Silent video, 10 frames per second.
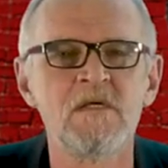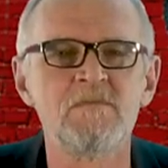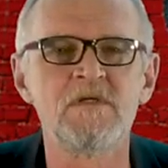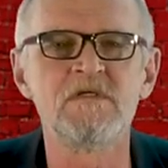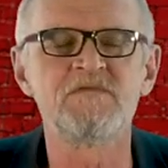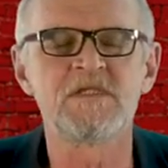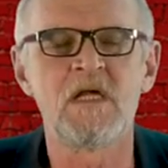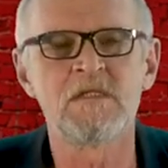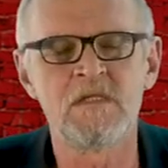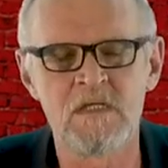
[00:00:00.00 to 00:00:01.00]
byli w
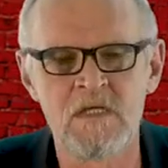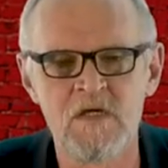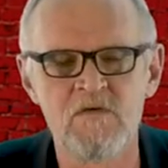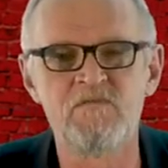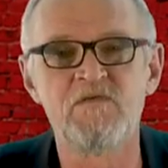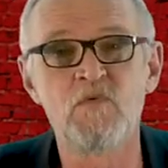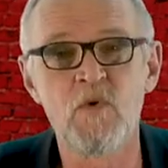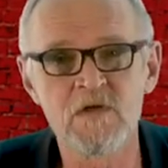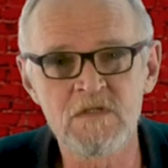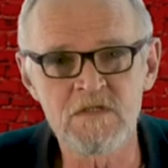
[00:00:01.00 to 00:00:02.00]
stanie
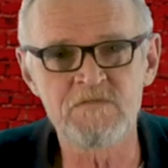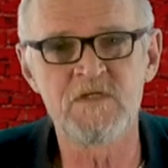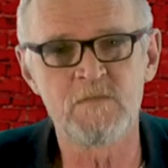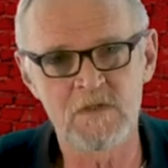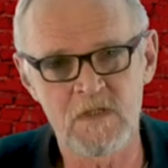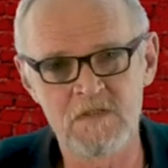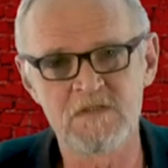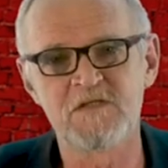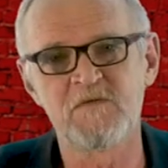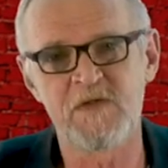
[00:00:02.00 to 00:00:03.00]
wyłonić w
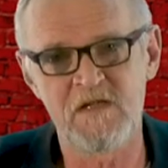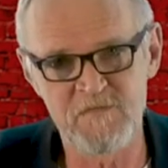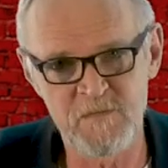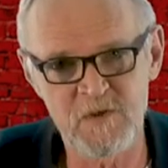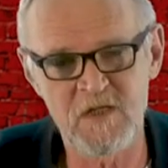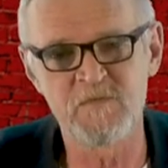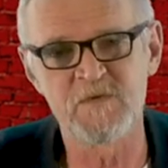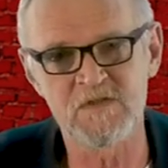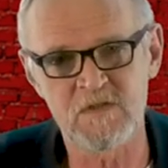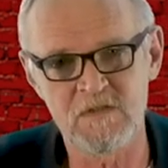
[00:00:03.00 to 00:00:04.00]
demokratycznych prawyborach
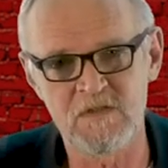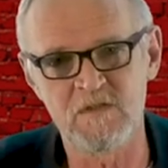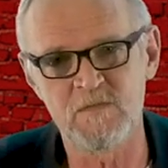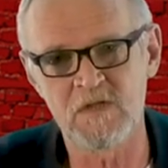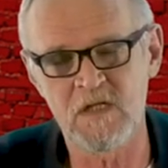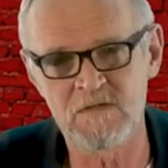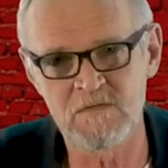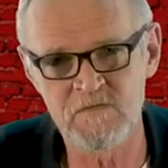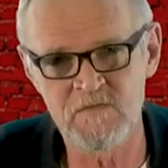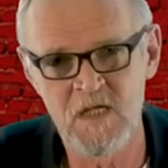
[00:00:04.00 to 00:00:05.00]
po stronie
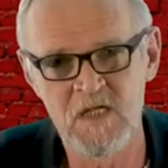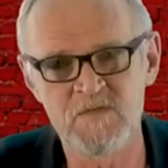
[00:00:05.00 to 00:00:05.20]
demokratów